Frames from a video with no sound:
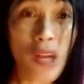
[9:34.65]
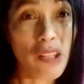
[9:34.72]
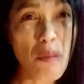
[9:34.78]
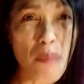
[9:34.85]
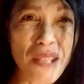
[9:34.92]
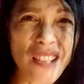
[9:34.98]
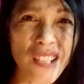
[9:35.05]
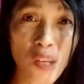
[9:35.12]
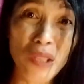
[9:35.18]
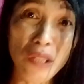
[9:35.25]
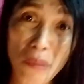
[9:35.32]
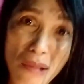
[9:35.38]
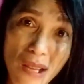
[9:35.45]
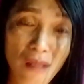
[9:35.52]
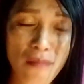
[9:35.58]
Eh di may pamasize ka,
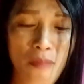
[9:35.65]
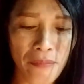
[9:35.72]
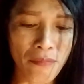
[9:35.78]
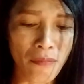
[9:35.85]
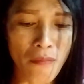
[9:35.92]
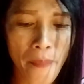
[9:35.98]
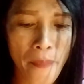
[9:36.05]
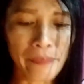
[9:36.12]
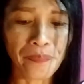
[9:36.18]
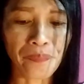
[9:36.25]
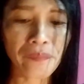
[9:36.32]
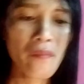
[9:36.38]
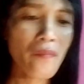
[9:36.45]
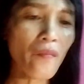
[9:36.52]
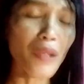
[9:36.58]
wonder pabalik.
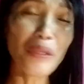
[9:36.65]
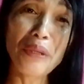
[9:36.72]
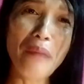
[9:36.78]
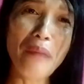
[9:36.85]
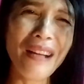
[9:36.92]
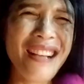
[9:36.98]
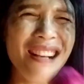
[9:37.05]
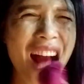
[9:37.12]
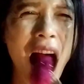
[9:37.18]
O diba?